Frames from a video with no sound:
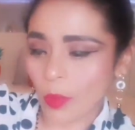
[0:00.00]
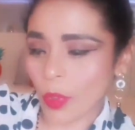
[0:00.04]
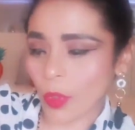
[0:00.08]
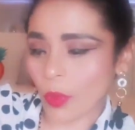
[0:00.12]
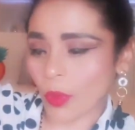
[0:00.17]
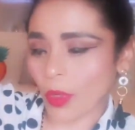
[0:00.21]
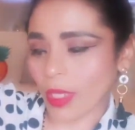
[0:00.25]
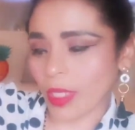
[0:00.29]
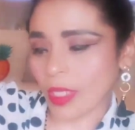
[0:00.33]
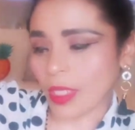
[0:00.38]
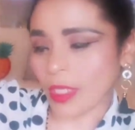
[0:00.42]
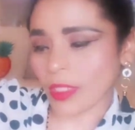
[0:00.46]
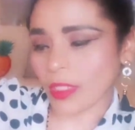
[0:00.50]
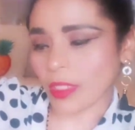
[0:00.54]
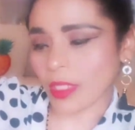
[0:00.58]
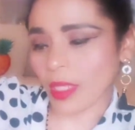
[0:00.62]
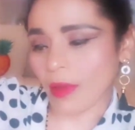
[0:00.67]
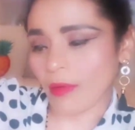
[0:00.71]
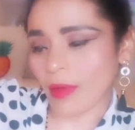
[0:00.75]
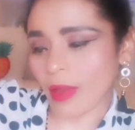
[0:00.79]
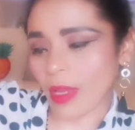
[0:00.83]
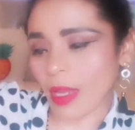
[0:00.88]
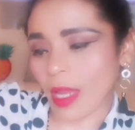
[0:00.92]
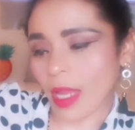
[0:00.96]
pero allí
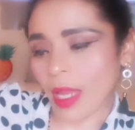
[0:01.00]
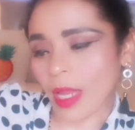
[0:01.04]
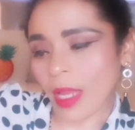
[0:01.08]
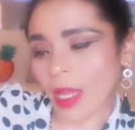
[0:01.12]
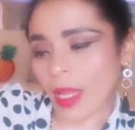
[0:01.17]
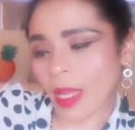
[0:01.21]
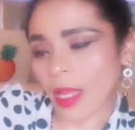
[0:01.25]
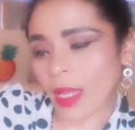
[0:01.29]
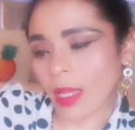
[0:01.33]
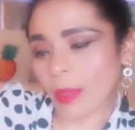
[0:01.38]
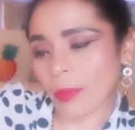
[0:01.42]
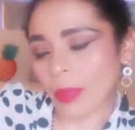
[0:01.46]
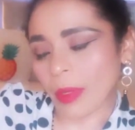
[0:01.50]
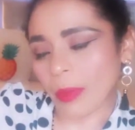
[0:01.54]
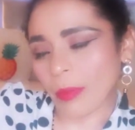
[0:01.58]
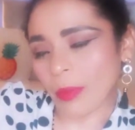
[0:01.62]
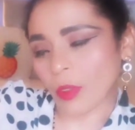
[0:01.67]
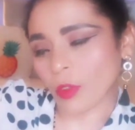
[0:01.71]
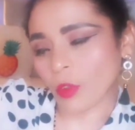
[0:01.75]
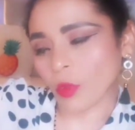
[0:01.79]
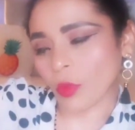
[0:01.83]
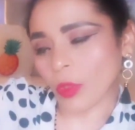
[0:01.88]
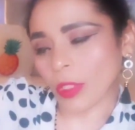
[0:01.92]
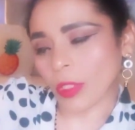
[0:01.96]
estaba, ah,
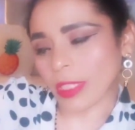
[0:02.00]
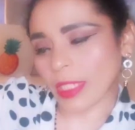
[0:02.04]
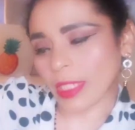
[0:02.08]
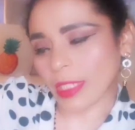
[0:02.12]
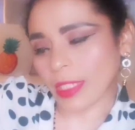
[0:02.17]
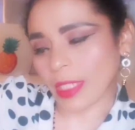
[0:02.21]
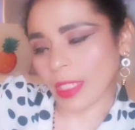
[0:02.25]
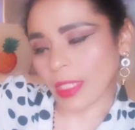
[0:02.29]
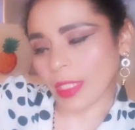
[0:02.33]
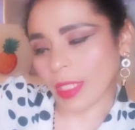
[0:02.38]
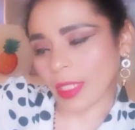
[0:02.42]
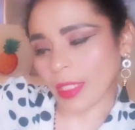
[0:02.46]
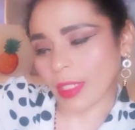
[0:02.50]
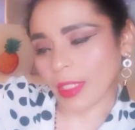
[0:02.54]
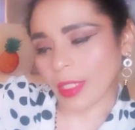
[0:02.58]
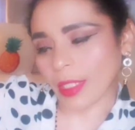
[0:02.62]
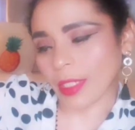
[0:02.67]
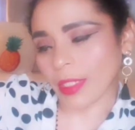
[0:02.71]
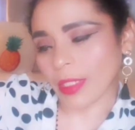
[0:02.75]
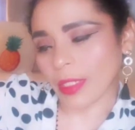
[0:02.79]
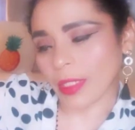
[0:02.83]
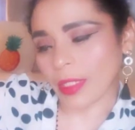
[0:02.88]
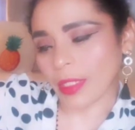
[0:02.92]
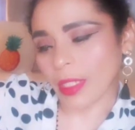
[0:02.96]
primero estuvo a
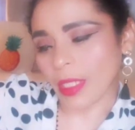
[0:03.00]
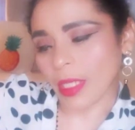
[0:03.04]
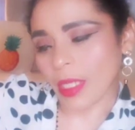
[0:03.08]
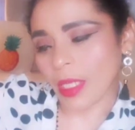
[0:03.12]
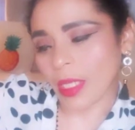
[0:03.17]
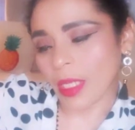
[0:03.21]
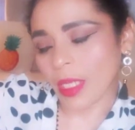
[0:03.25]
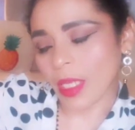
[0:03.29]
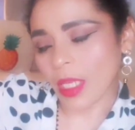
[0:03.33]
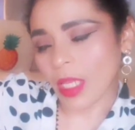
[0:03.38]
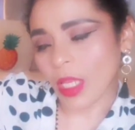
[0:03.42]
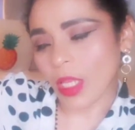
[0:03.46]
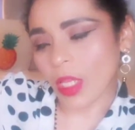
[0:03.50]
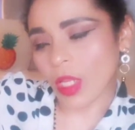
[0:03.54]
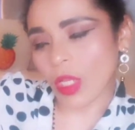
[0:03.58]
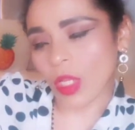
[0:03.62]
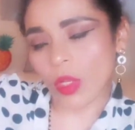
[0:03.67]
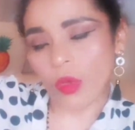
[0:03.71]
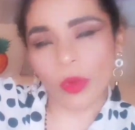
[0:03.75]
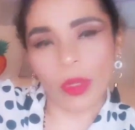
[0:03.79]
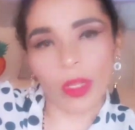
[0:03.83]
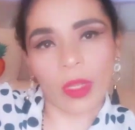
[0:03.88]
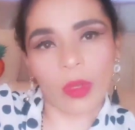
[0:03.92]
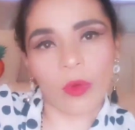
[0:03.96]
63
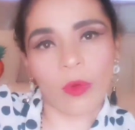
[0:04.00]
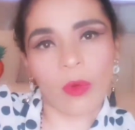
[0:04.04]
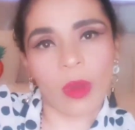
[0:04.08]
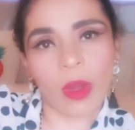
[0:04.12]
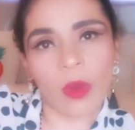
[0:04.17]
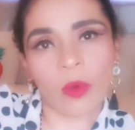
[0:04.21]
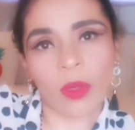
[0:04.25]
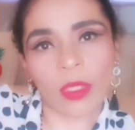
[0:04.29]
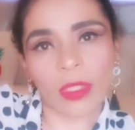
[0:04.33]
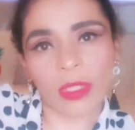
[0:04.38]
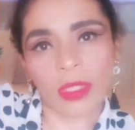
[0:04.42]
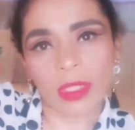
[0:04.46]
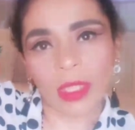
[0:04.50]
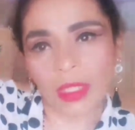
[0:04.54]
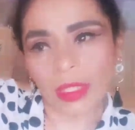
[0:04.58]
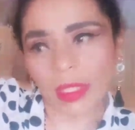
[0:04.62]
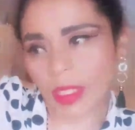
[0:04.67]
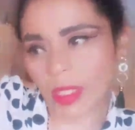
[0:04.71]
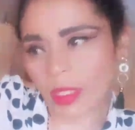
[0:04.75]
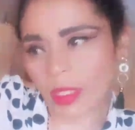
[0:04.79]
y luego bajó hasta